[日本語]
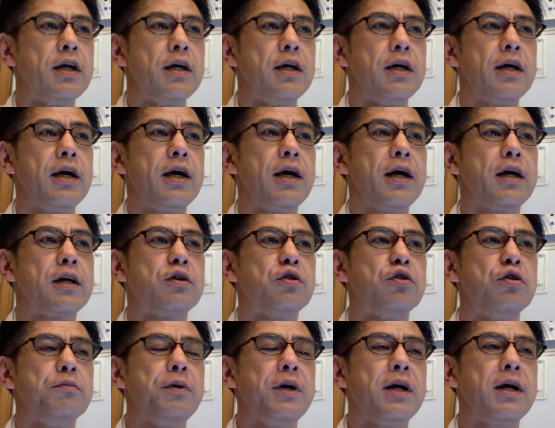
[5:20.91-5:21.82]
えー、
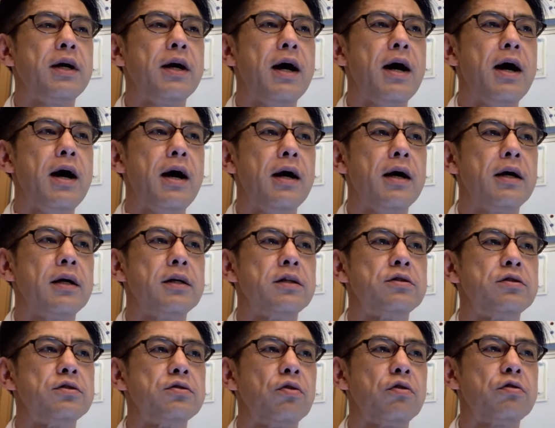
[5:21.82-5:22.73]
首が
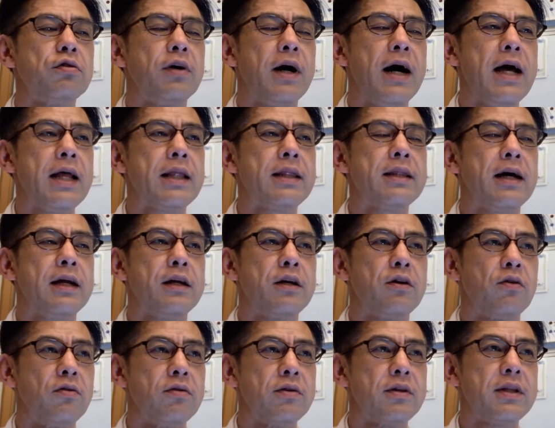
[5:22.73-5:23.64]
すごく張ったり
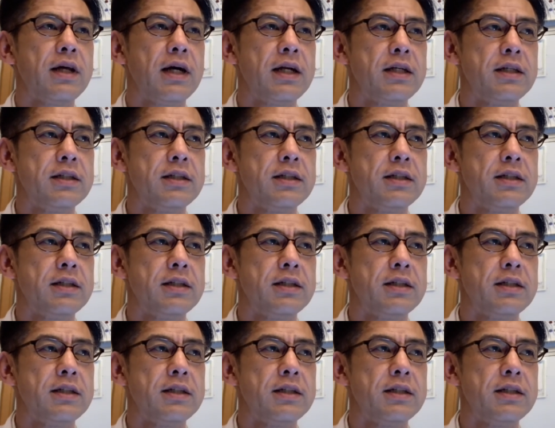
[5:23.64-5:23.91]
凝ったり